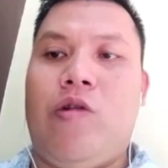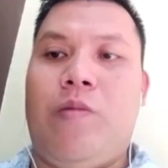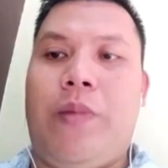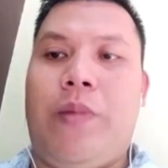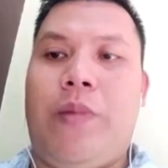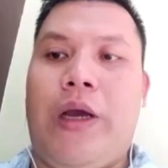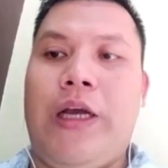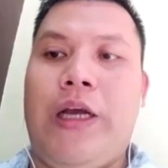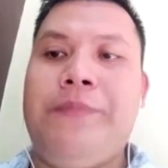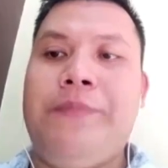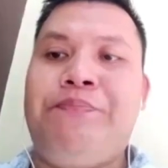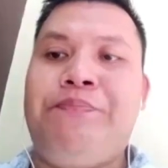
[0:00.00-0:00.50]

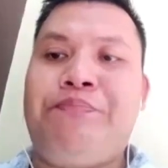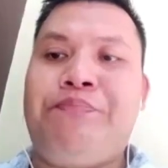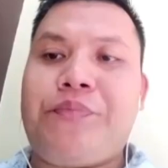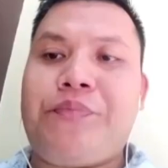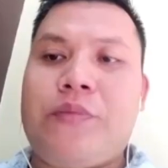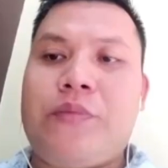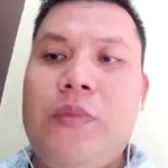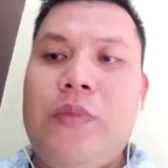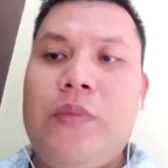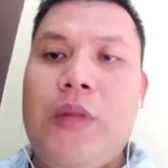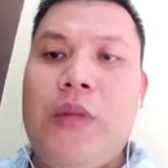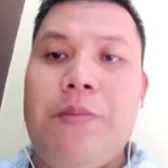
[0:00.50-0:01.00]
upaya
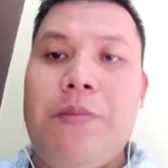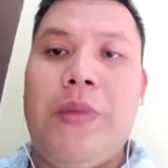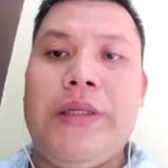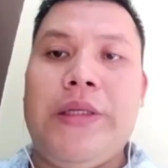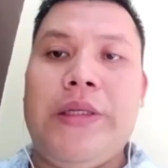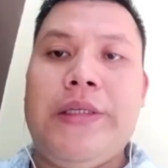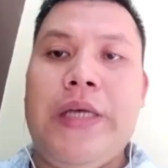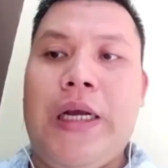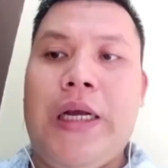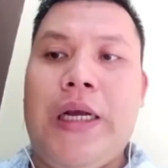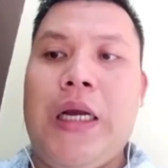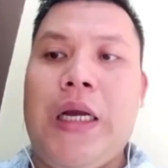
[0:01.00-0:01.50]

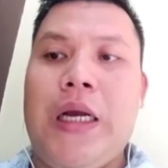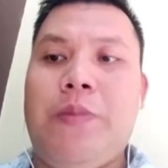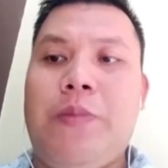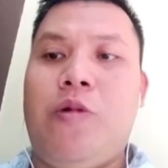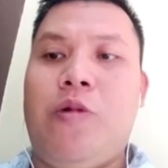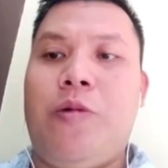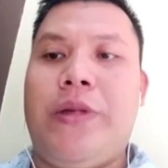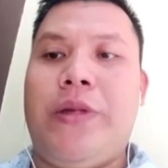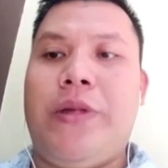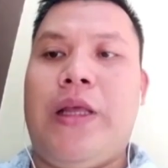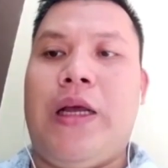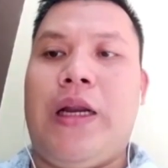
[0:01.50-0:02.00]
menjaga
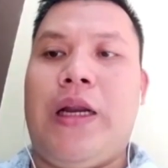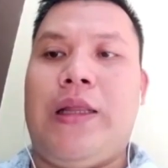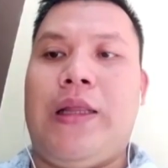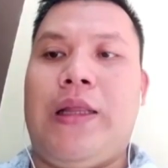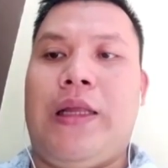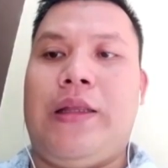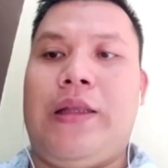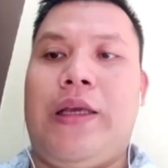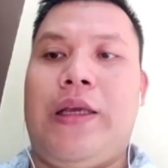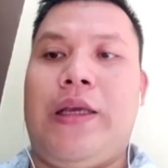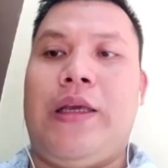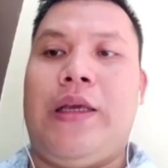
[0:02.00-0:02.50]
bumi
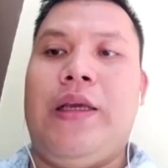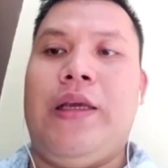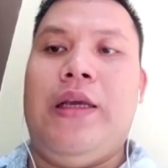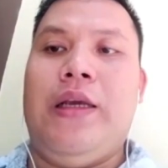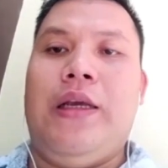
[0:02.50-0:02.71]
nanti